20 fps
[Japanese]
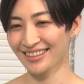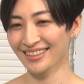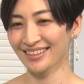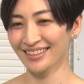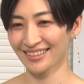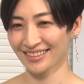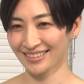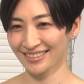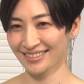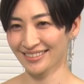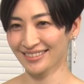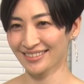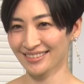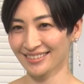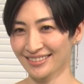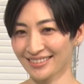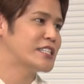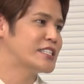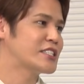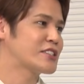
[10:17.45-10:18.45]
それがすご
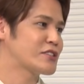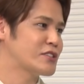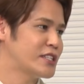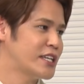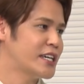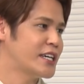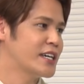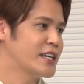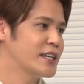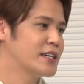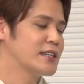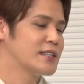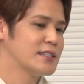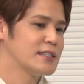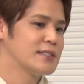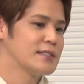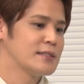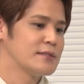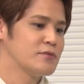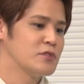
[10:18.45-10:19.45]
く嬉しくて、
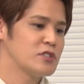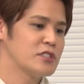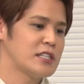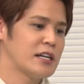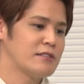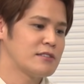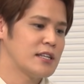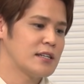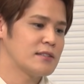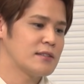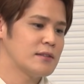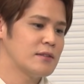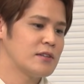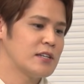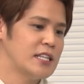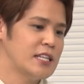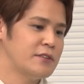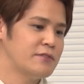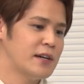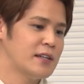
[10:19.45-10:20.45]
僕が歌った時
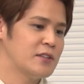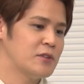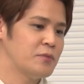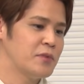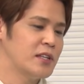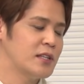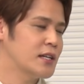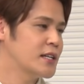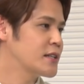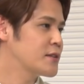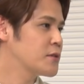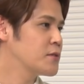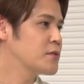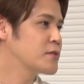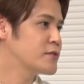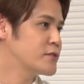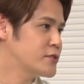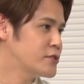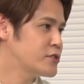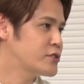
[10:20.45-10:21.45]
にファンのみんなに届
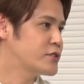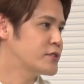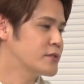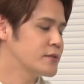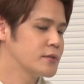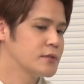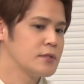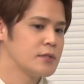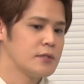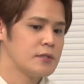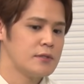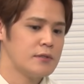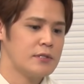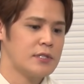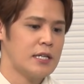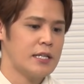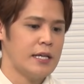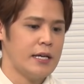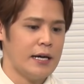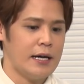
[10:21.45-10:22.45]
く
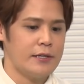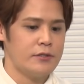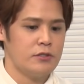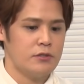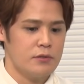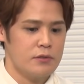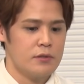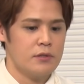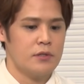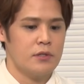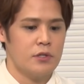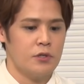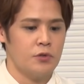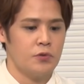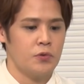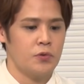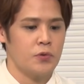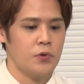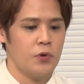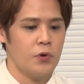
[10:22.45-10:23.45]
歌であるっていう
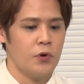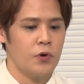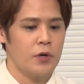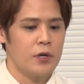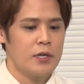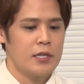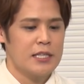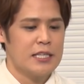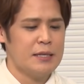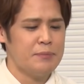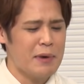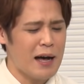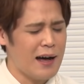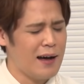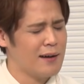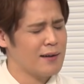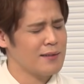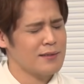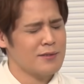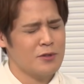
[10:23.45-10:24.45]
のと
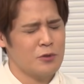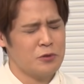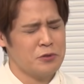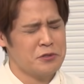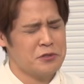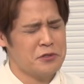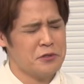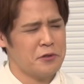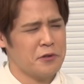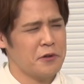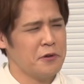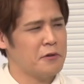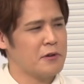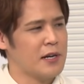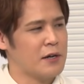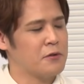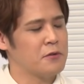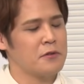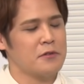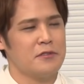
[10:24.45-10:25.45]
今この状況下
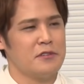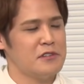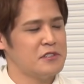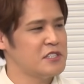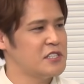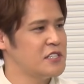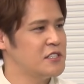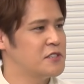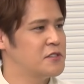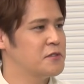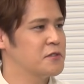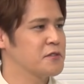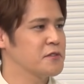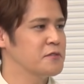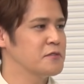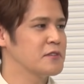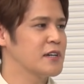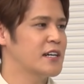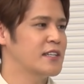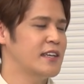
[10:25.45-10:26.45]
この苦しい状
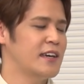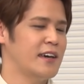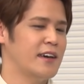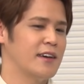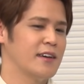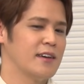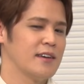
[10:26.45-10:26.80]
況下で、